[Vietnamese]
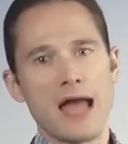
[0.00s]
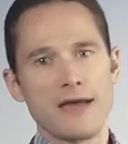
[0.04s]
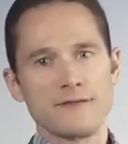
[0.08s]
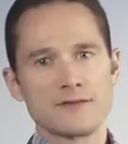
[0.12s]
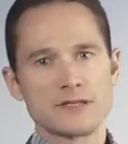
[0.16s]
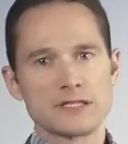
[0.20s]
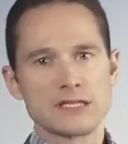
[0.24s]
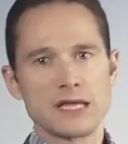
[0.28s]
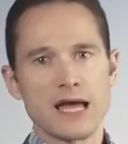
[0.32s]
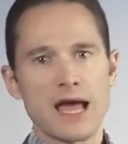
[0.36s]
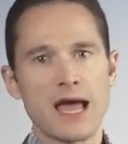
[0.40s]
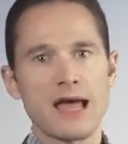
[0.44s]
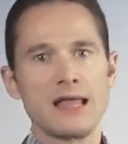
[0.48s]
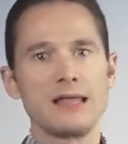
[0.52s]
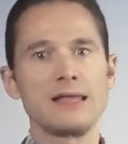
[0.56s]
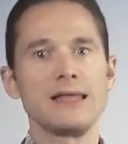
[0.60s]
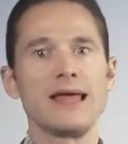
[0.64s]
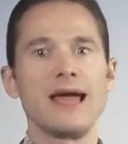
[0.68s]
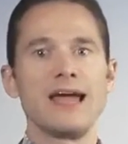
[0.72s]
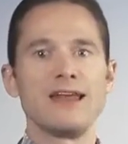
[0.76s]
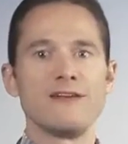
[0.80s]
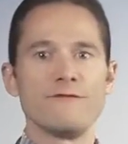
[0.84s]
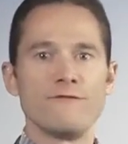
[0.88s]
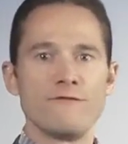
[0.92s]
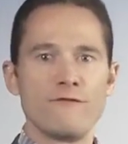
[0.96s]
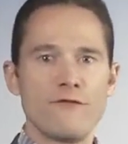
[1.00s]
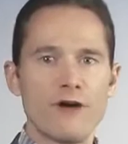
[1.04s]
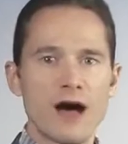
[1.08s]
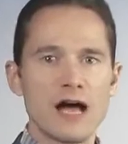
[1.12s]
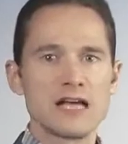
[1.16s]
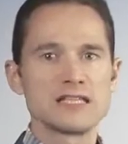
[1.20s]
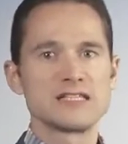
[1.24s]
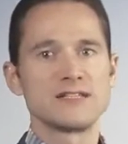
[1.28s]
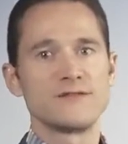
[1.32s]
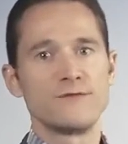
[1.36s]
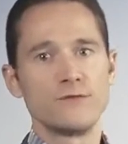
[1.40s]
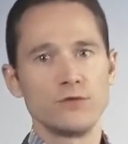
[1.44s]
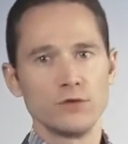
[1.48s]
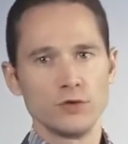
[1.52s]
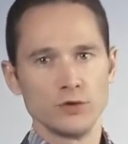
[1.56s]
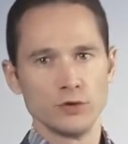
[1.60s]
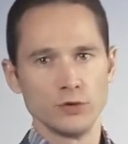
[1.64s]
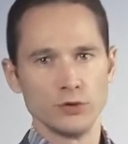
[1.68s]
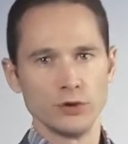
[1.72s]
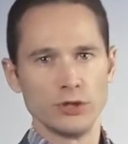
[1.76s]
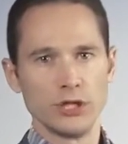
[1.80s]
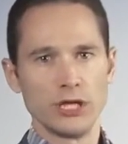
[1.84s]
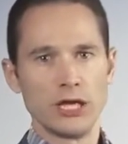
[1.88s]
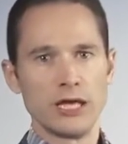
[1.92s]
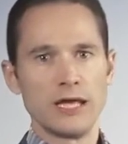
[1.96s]
lối sống ít vận động và
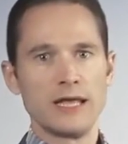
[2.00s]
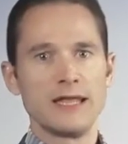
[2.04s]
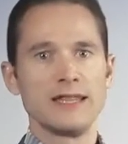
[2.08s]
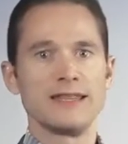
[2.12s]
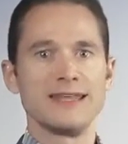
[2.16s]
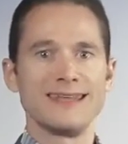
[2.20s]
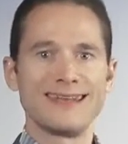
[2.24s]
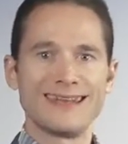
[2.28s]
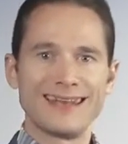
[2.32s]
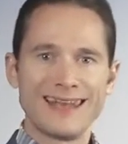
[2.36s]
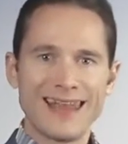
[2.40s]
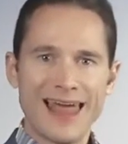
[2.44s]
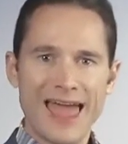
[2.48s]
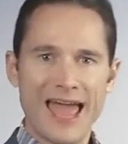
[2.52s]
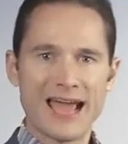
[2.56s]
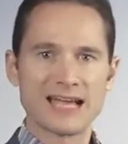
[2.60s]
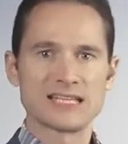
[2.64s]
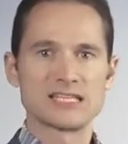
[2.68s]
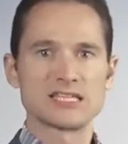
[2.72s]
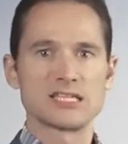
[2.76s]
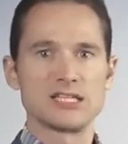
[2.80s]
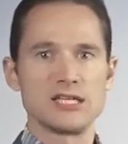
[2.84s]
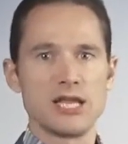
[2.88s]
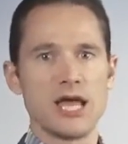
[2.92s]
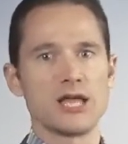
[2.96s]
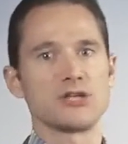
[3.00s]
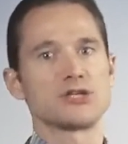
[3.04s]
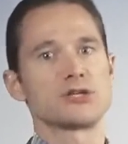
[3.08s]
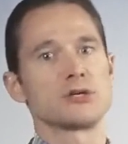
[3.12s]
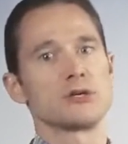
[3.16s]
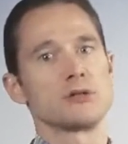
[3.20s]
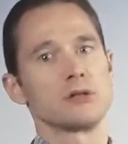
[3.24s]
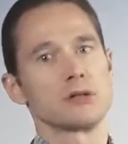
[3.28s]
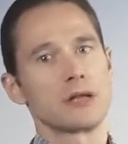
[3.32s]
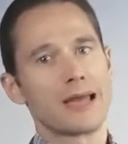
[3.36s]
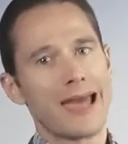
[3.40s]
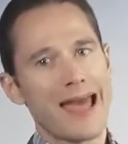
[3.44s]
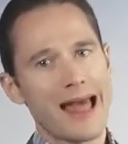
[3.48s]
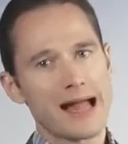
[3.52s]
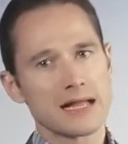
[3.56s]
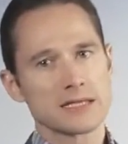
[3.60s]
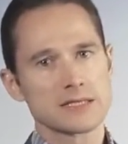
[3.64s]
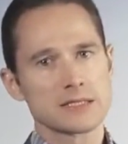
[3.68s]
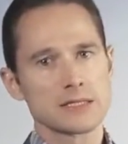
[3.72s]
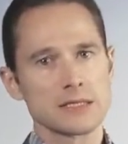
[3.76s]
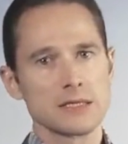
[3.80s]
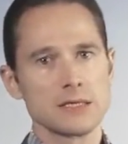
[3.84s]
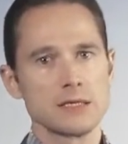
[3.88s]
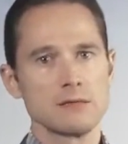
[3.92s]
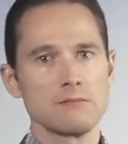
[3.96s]
sử dụng đồ ăn nhanh thiếu lượng canxi tự
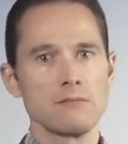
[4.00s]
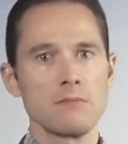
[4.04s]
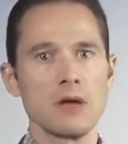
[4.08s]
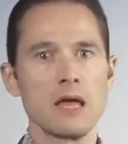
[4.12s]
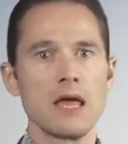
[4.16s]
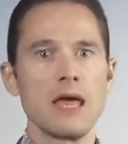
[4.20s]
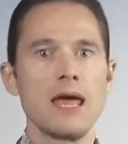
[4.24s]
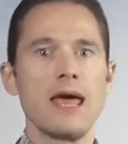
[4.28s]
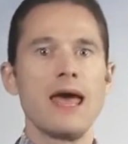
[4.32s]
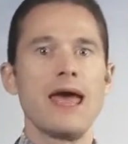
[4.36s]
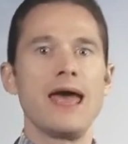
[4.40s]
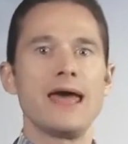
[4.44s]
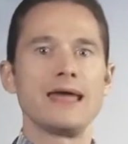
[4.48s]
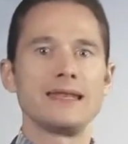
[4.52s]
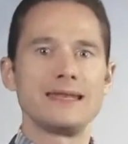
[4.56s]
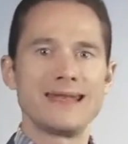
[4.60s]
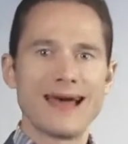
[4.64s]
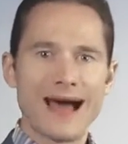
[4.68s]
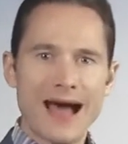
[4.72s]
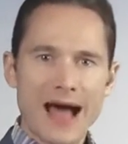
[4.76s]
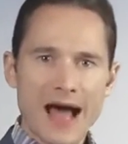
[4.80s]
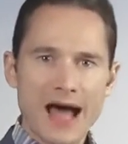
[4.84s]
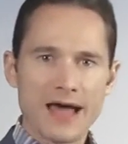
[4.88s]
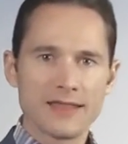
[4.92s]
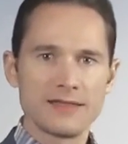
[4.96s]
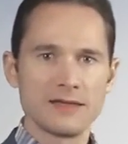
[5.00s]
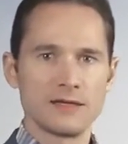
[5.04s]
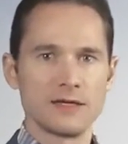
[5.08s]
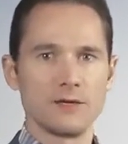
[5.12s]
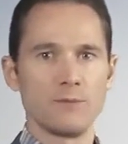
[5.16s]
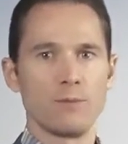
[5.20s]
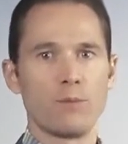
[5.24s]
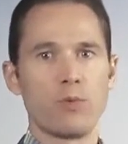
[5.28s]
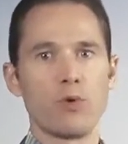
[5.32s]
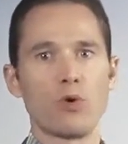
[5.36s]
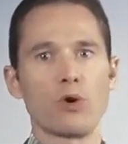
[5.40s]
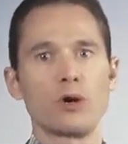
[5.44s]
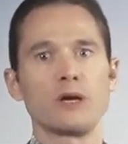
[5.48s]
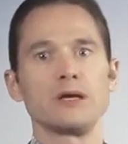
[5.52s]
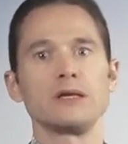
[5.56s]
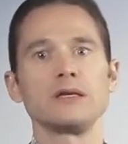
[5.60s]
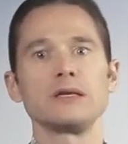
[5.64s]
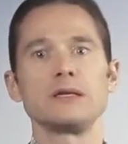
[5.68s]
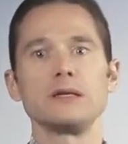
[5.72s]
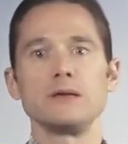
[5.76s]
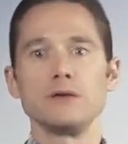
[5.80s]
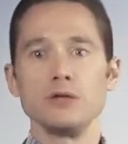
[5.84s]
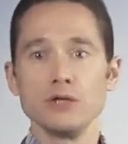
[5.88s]
nhiên và các dưỡng chất thiết yếu khác.